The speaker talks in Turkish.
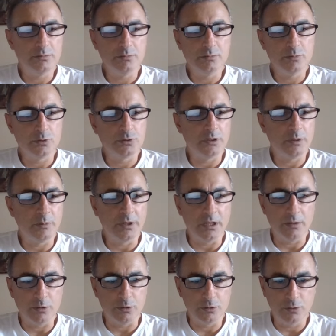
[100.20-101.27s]
bununla
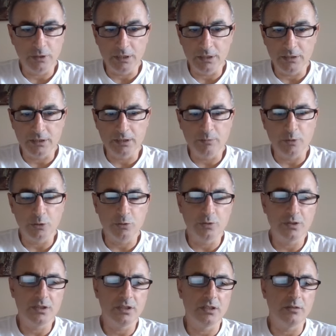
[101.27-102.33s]
beraber diyor elinde metur
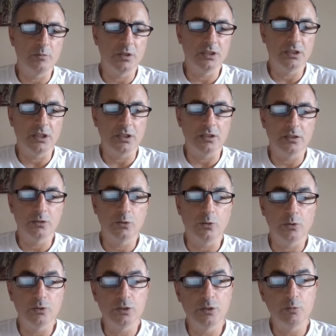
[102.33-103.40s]
hisse miktarında
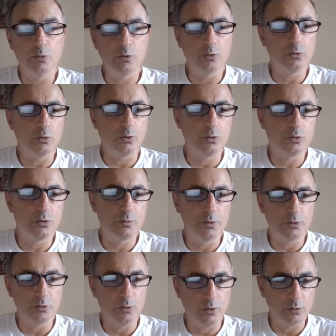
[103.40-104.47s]
12 milyon 900
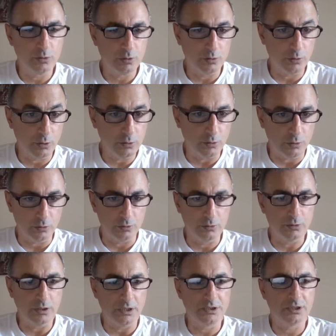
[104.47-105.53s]
bin not, lot
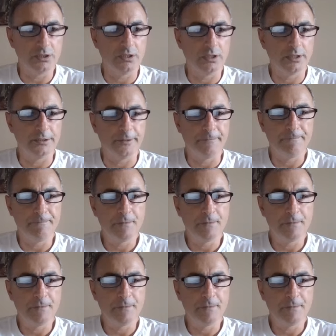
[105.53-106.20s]
olduğu açıklandı